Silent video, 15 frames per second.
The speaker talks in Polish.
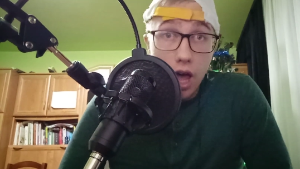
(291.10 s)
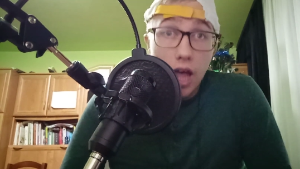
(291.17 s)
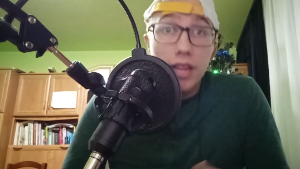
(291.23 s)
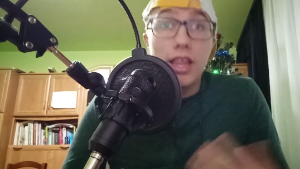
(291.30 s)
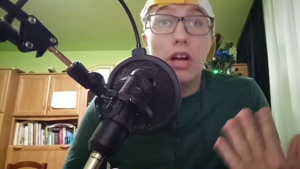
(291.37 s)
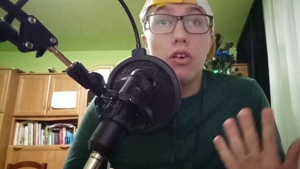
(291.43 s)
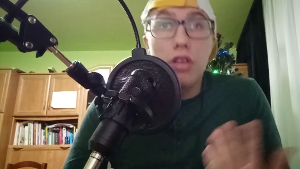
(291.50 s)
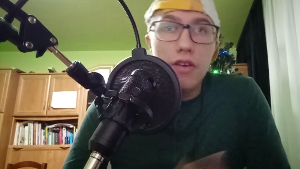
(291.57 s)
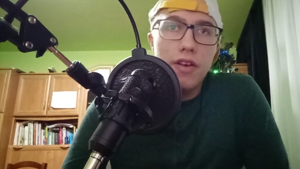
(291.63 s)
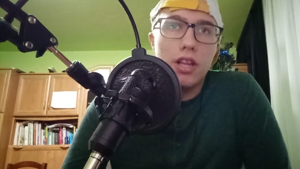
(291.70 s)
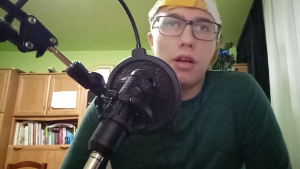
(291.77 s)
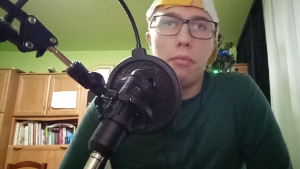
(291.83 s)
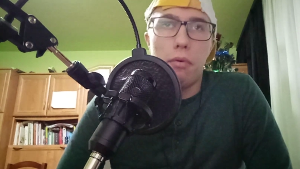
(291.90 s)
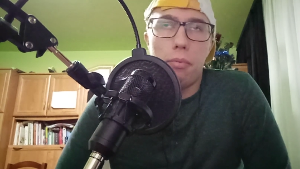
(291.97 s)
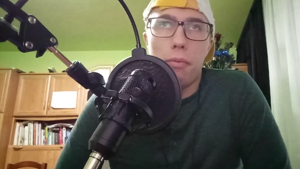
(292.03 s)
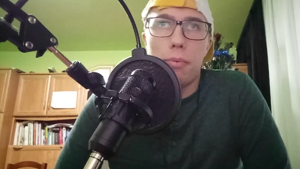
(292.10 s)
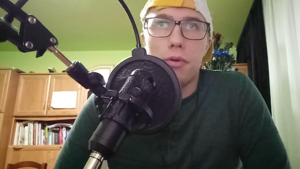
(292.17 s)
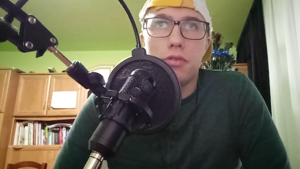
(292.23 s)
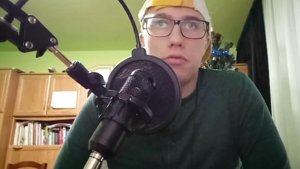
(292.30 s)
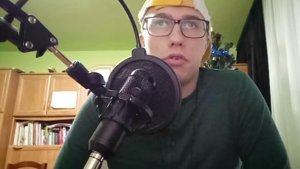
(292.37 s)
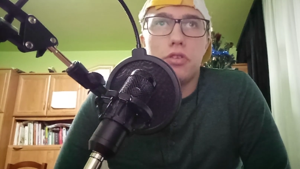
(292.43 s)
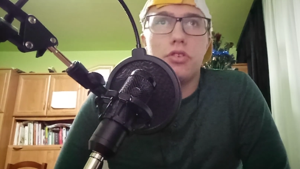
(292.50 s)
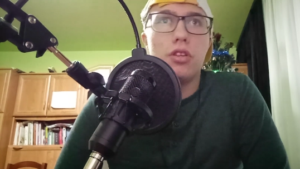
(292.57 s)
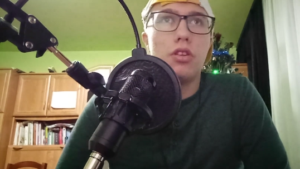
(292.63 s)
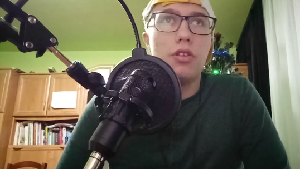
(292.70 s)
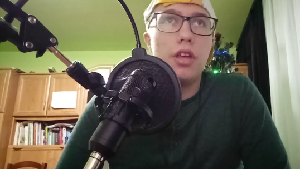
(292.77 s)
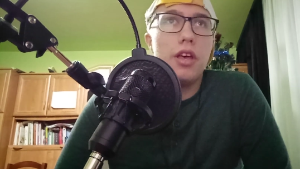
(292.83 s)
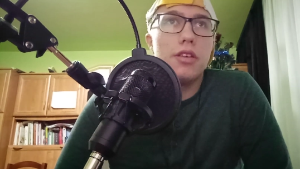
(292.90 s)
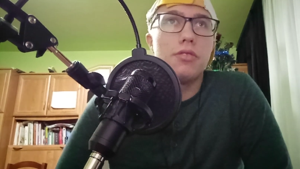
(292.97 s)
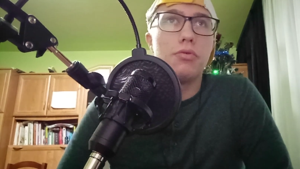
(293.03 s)
Tego nie wiadomo po prostu jeszcze, to
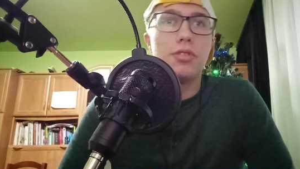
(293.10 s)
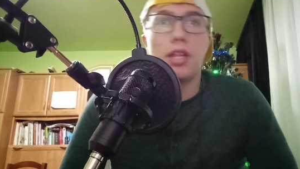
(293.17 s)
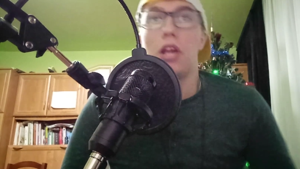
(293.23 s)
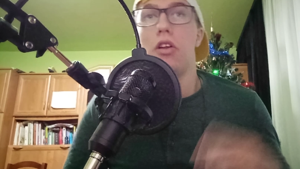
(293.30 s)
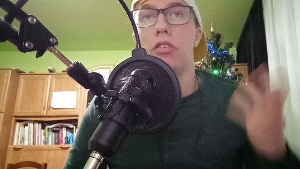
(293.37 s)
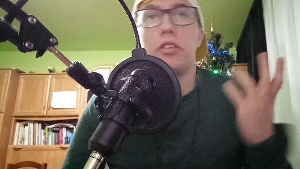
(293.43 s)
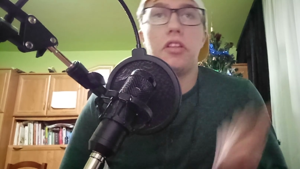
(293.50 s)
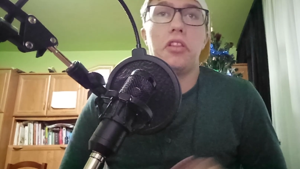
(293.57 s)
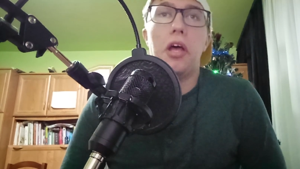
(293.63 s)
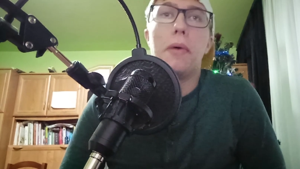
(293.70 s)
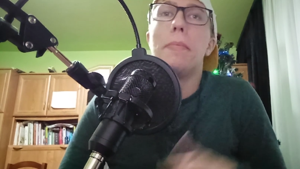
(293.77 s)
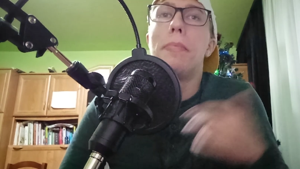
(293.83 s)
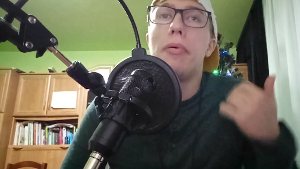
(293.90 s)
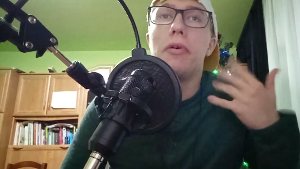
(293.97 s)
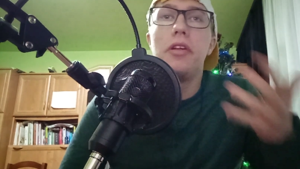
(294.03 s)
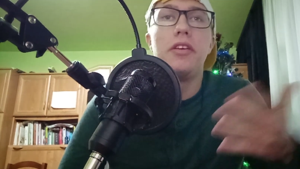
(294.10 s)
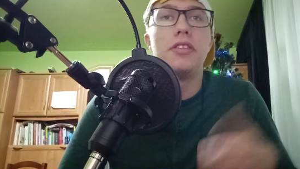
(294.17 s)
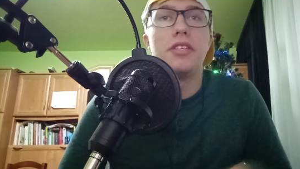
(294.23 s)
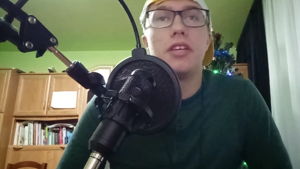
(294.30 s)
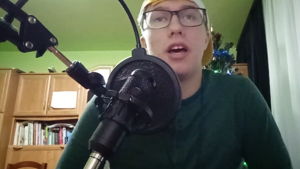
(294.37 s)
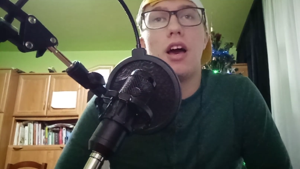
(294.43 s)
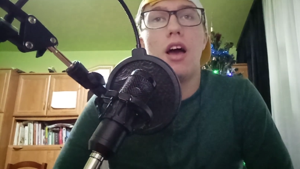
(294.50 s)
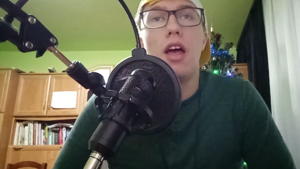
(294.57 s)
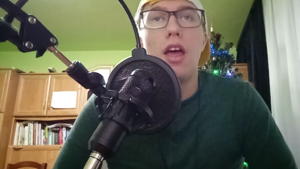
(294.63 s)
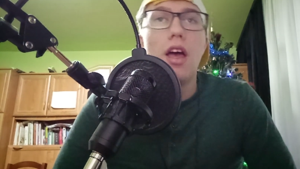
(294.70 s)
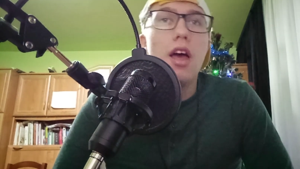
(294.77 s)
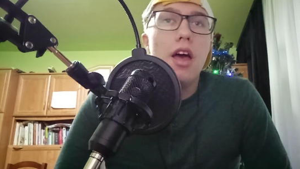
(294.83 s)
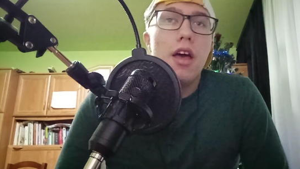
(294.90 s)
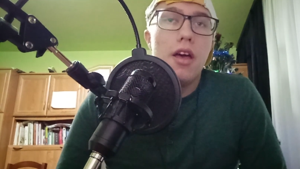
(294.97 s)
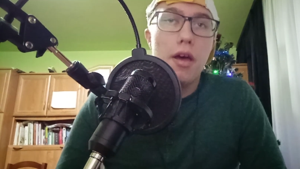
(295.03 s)
nie jest ustalone tam, policja
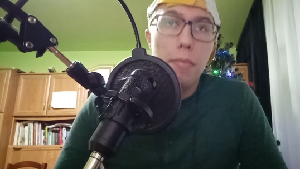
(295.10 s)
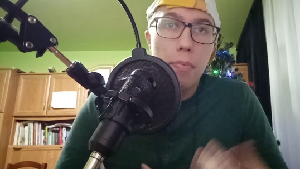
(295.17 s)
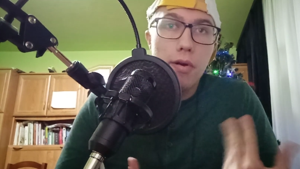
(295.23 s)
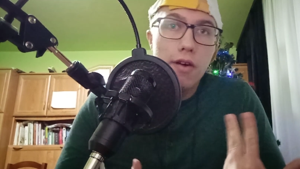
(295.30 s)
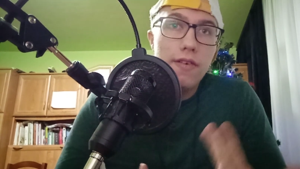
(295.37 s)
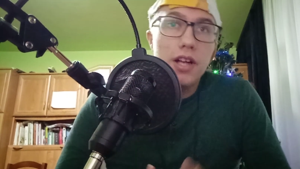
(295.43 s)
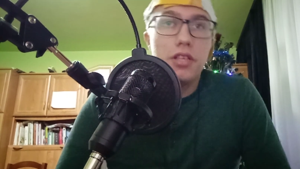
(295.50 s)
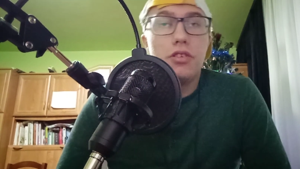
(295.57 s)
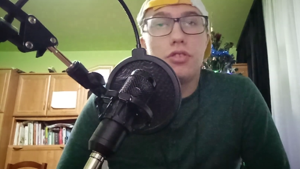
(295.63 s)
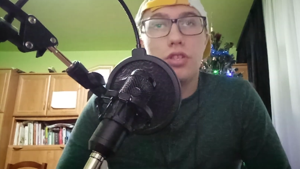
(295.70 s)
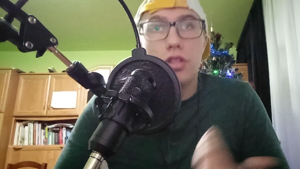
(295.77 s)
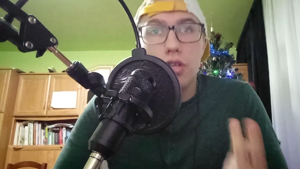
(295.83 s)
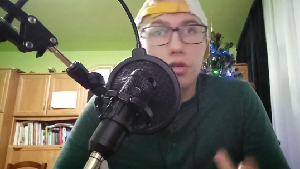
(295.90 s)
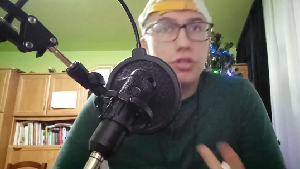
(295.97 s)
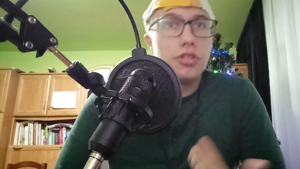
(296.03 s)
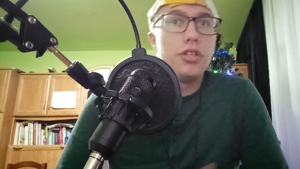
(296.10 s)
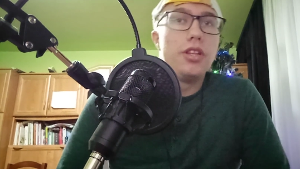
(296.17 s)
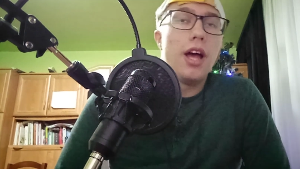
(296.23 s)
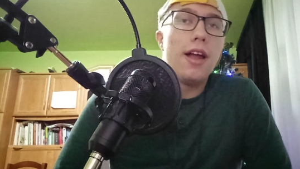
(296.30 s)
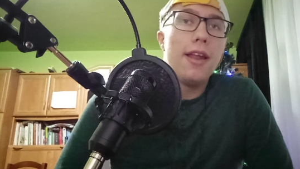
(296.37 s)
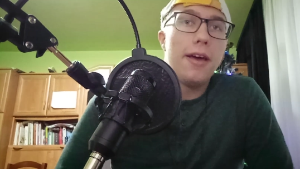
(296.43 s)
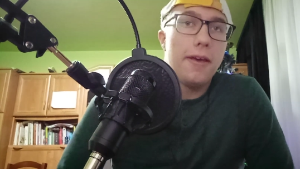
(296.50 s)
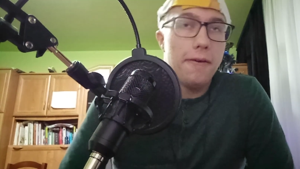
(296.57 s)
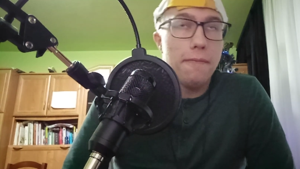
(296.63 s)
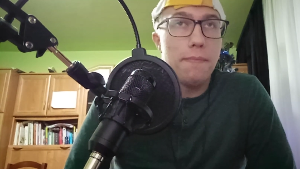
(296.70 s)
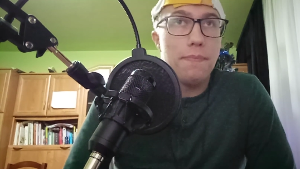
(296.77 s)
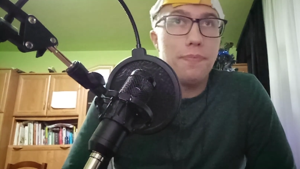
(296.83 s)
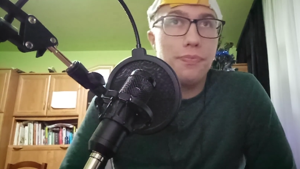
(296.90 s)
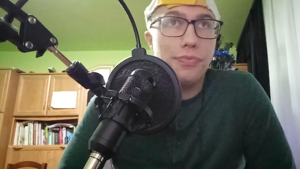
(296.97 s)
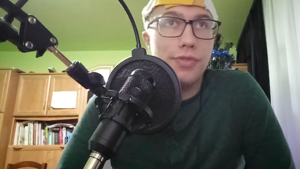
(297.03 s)
e, prowadzi czynności dalej,
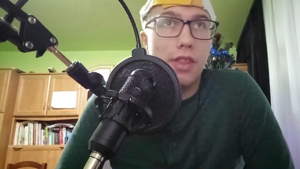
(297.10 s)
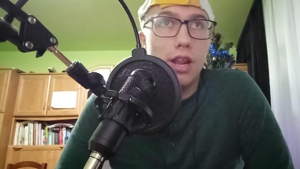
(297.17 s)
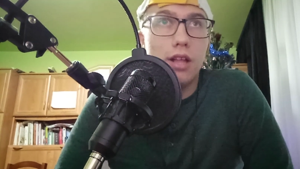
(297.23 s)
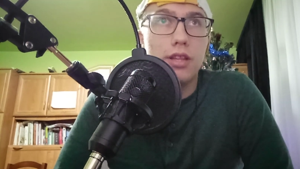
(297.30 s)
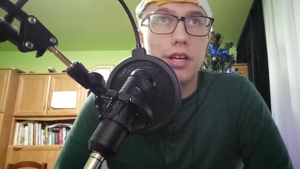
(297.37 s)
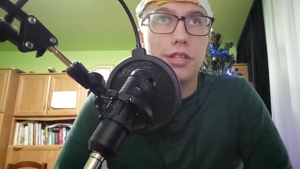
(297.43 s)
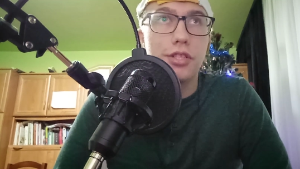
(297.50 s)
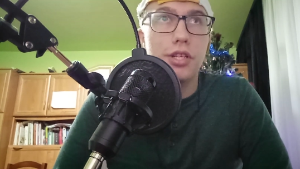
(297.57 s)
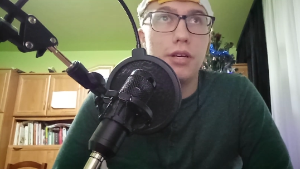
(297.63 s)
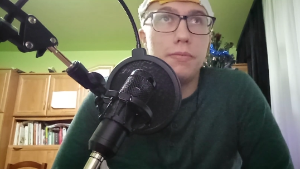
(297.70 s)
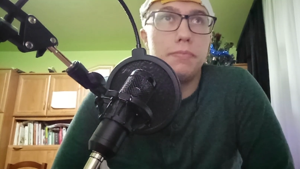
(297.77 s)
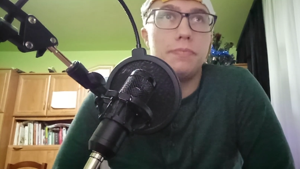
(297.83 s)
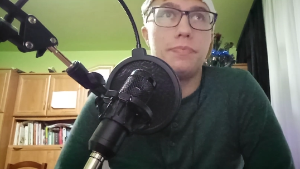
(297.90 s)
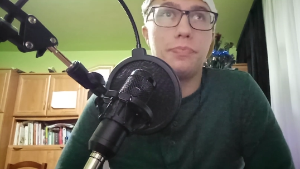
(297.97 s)
także,